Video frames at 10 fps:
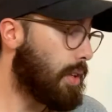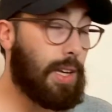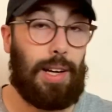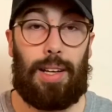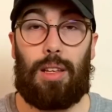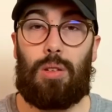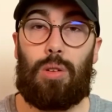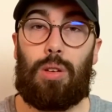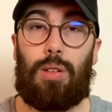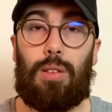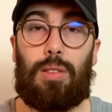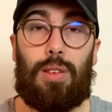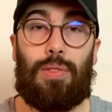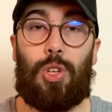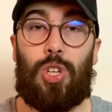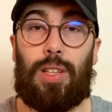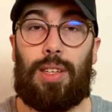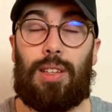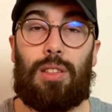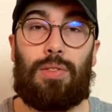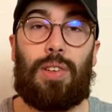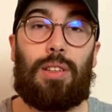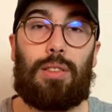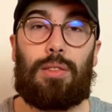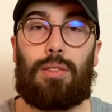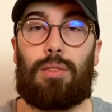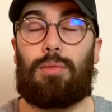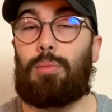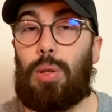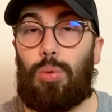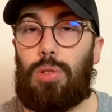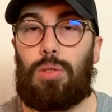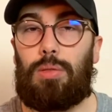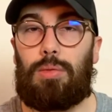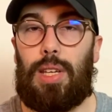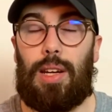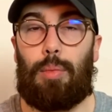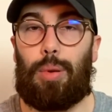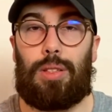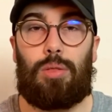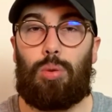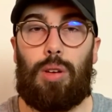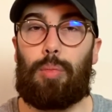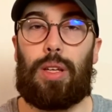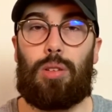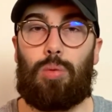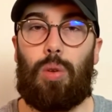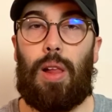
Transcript: elle regarde l'heure, ça fait déjà 15-20 minutes qu'elle a passé sur l'application.